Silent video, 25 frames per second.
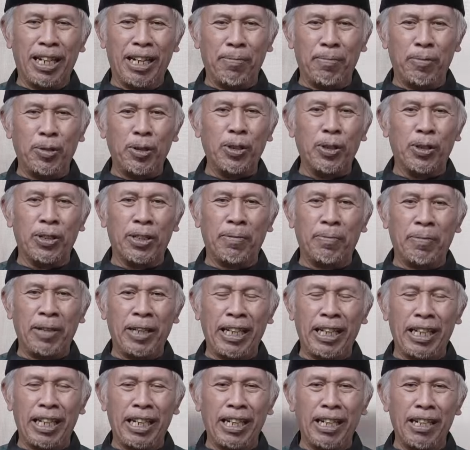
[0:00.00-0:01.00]
anak muda, tapi
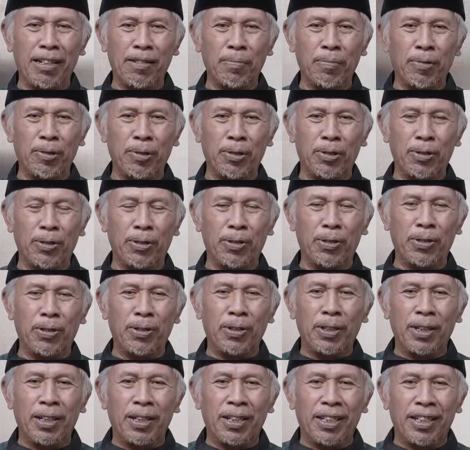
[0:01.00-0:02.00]
ilmu
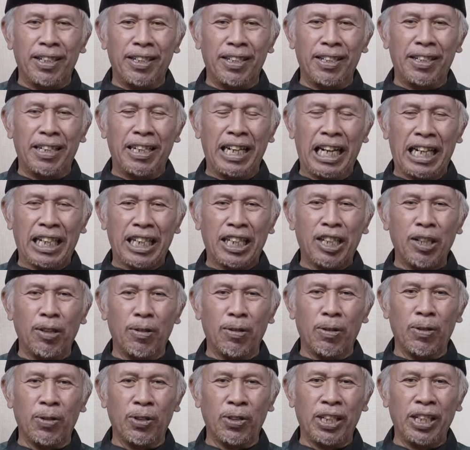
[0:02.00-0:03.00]
uh,
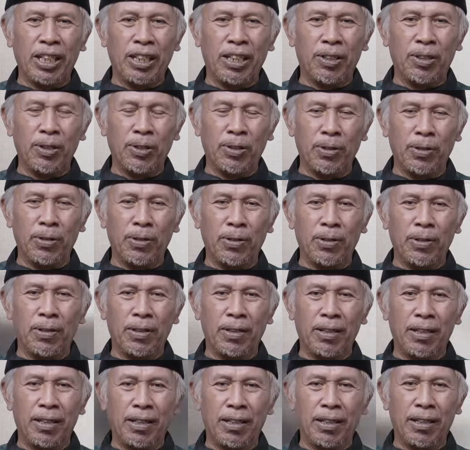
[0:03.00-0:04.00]
arkeologi itu
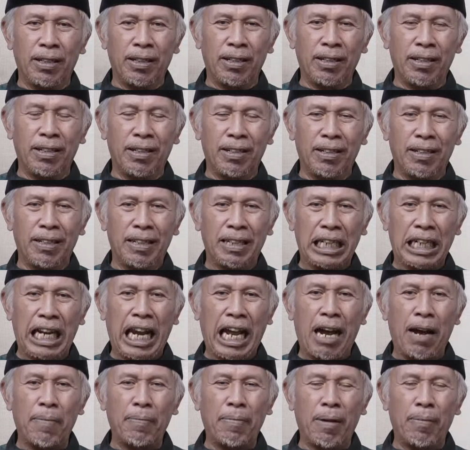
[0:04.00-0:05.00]
uh,
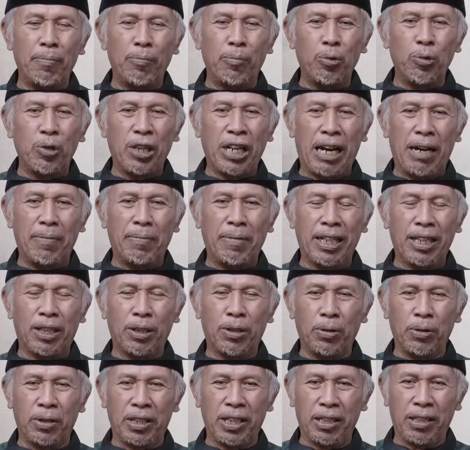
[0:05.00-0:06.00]
lah membuka
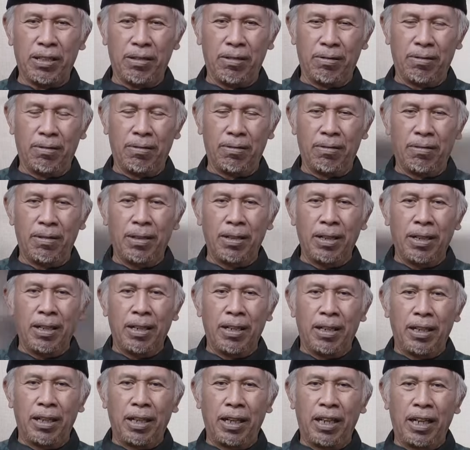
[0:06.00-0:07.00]
mata kita
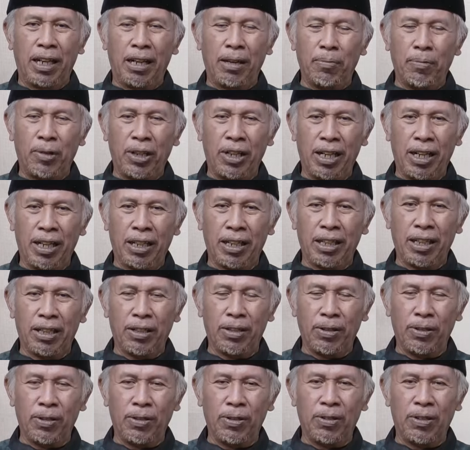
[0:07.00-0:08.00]
nenek moyang
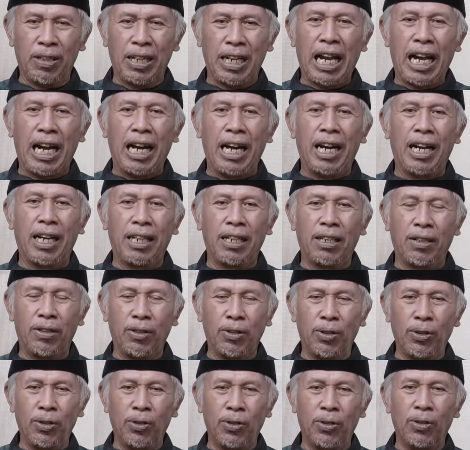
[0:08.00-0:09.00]
kita lah
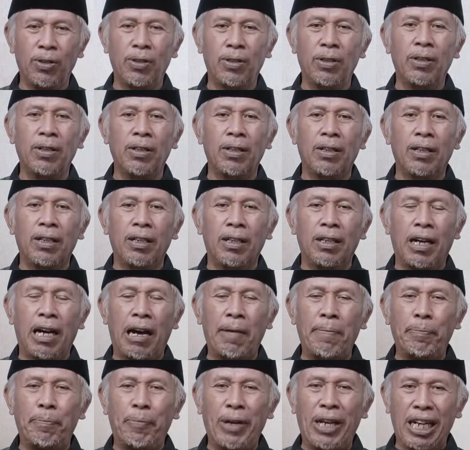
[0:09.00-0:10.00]
ada
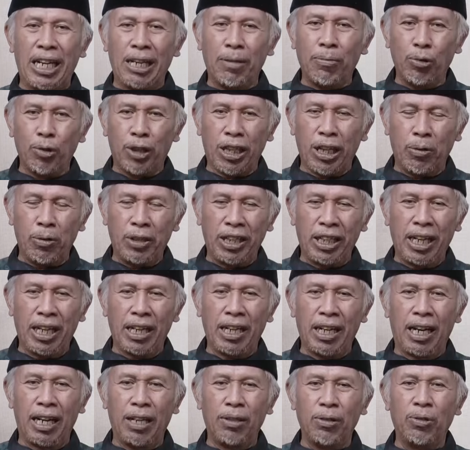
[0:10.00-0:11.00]
sampai ribu tahun
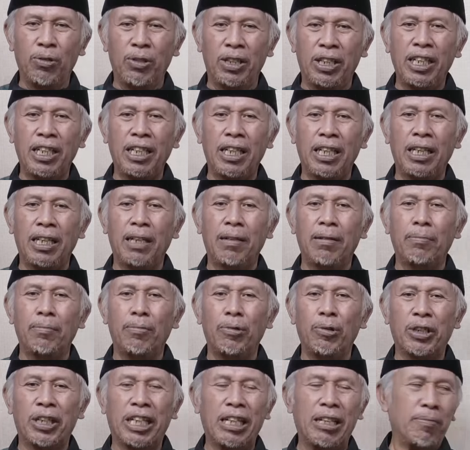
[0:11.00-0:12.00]
yang lalu di
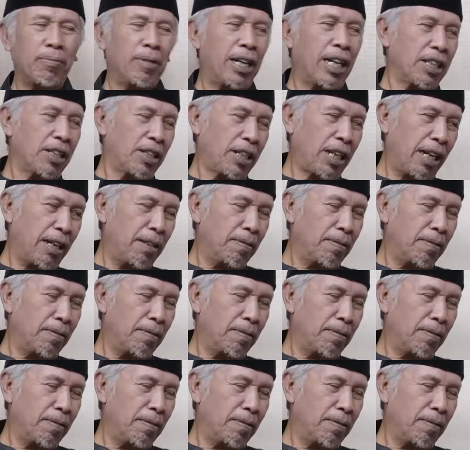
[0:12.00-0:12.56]
Bukit Barisan.